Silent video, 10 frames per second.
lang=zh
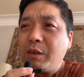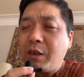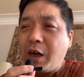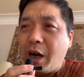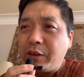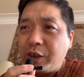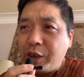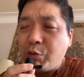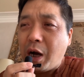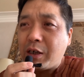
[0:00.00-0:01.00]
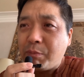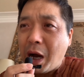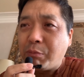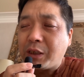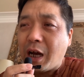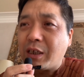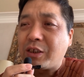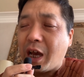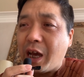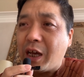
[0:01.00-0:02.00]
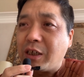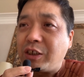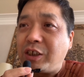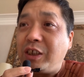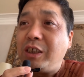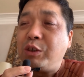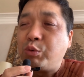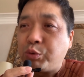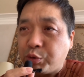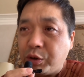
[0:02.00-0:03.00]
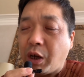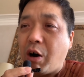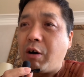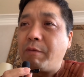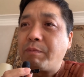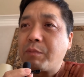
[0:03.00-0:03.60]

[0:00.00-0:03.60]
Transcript: 安提瓜和巴布达在西印度群岛。